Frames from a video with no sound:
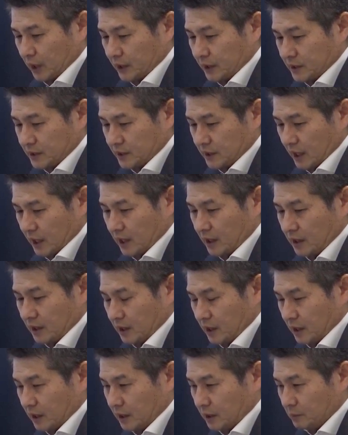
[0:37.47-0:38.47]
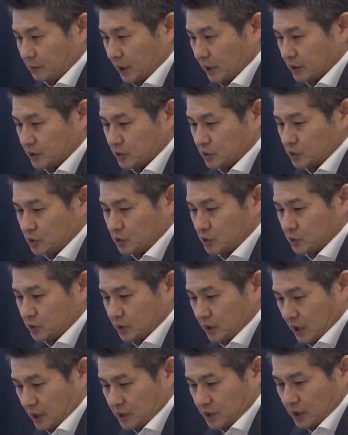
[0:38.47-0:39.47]
がですね、水
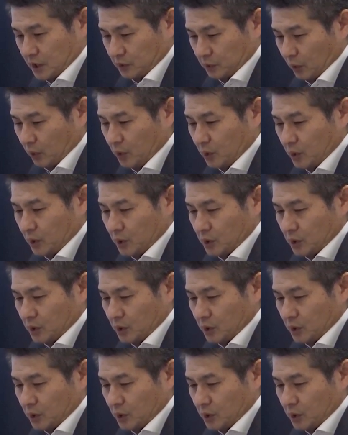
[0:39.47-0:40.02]
準訂正と